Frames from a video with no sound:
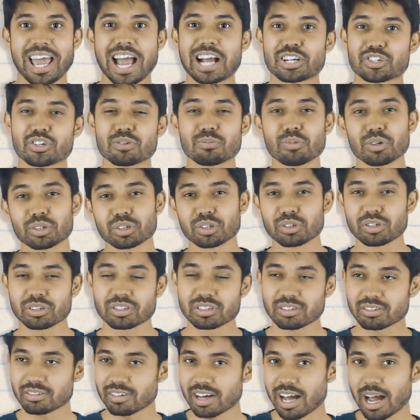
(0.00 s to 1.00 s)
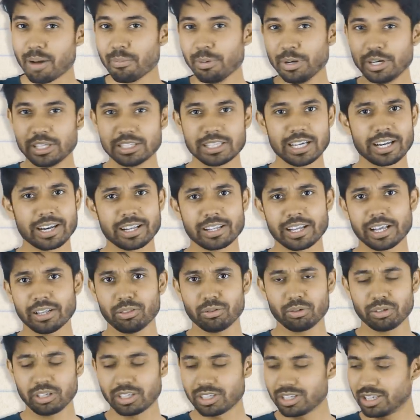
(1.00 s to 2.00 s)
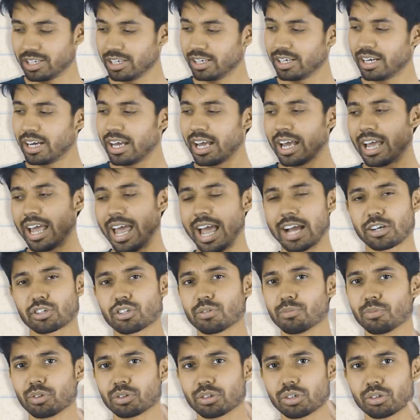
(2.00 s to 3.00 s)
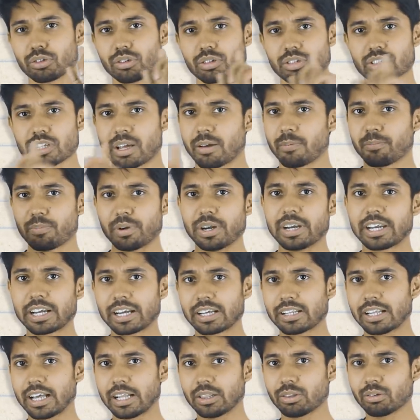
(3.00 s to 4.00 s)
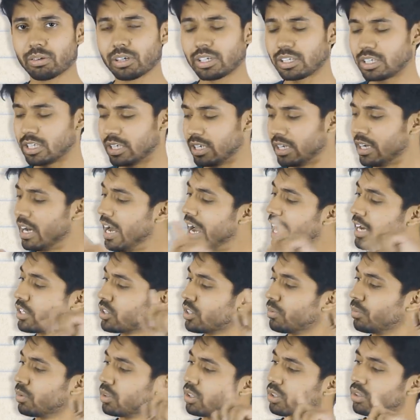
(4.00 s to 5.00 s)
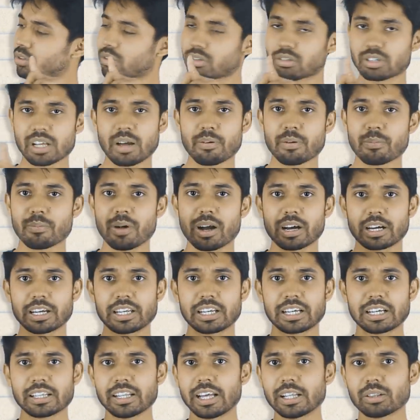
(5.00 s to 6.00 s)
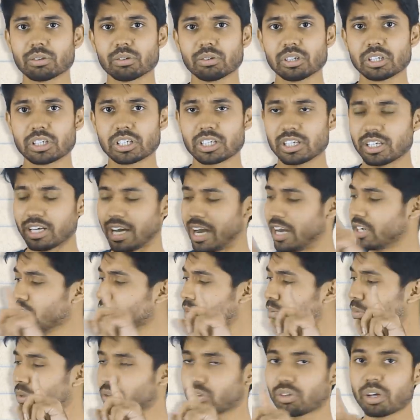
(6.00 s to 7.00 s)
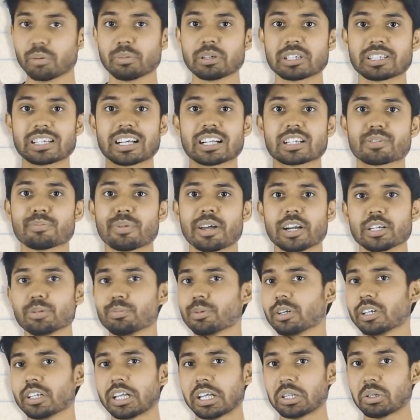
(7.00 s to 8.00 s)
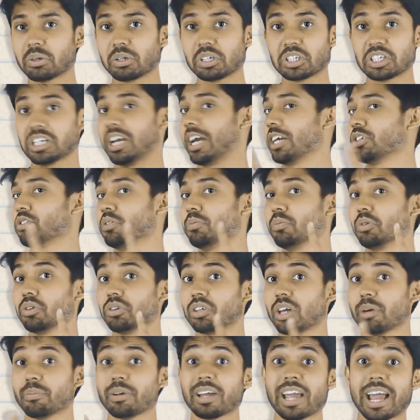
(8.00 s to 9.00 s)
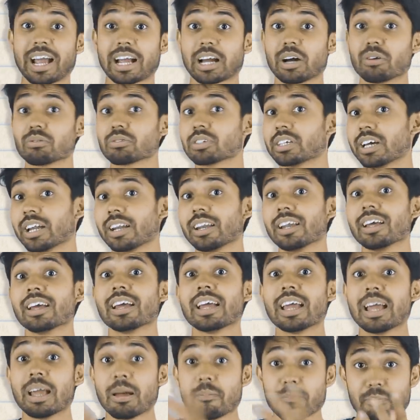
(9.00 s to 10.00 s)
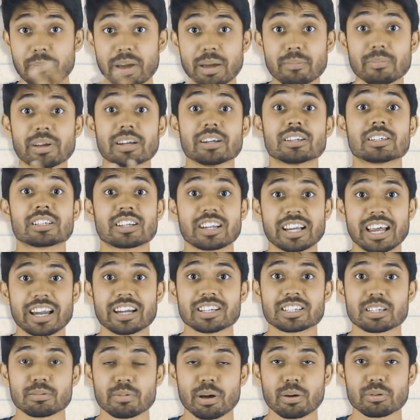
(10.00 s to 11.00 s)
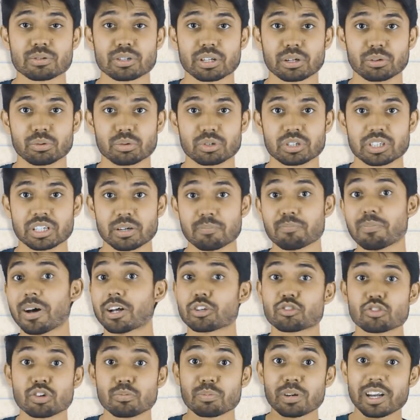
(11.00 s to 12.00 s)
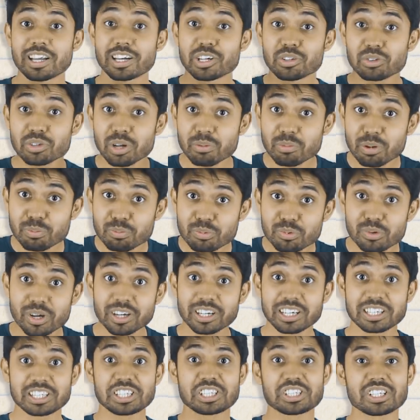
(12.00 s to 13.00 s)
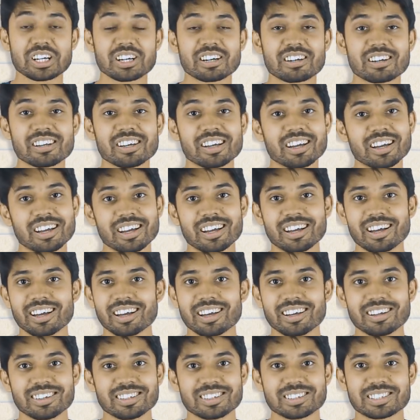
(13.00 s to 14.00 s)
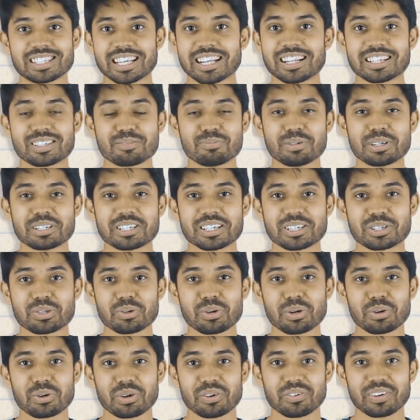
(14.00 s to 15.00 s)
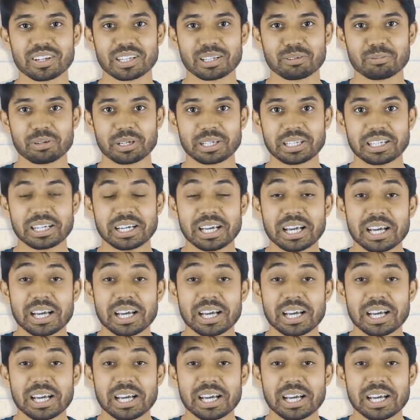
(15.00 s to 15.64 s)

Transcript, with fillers: একজন বলতো দোস্ত আমি ডিজাইনের দায়িত্ব নিচ্ছি একজন বলতো দোস্ত আমি প্রিন্টিংয়ের দায়িত্ব নিচ্ছি একজন বলতো দোস্ত আমি মার্কেটিংয়ের দায়িত্ব নিচ্ছি একজন বলতো আমি সেলস ম্যানেজমেন্টের দায়িত্ব নিচ্ছি একজন বলতো আমি অ্যাকাউন্টস অ্যান্ড পেমেন্ট ক্লিয়ারেন্সের ব্যবস্থা করছি পাঁচজন মিলে কিন্তু আমার পুরো একটা টি শার্ট সেলস বিজনেস তৈরি করে ফেলতে পারি